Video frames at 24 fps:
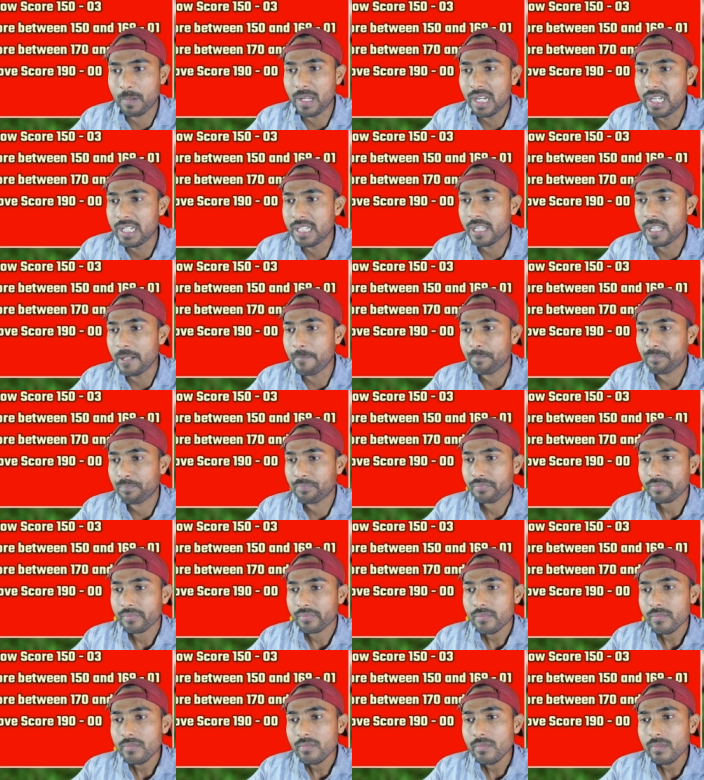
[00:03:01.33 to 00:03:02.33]
आपके लिए
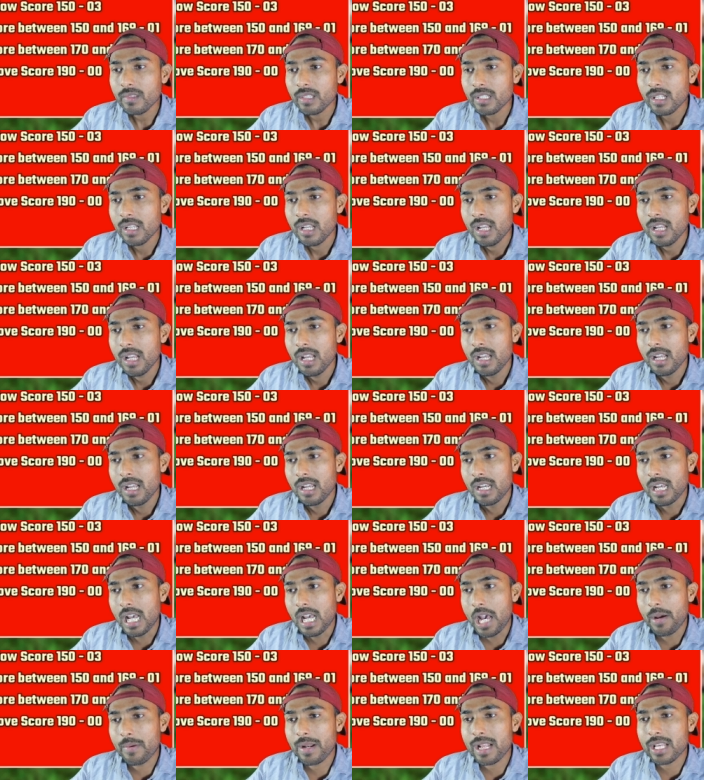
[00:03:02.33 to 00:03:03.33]

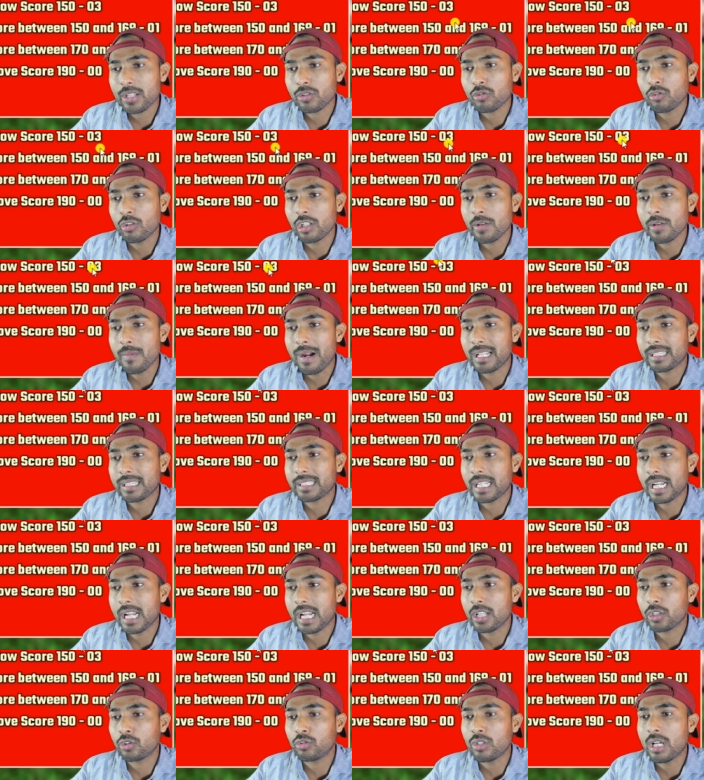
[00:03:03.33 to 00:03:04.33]
एवरेज स्कोर की बात
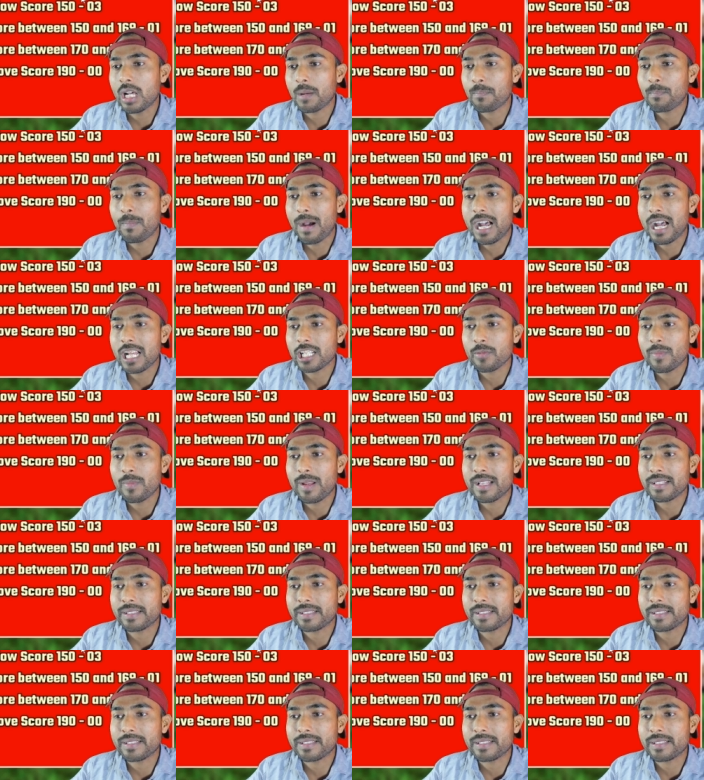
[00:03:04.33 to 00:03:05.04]
करें तो यार पांच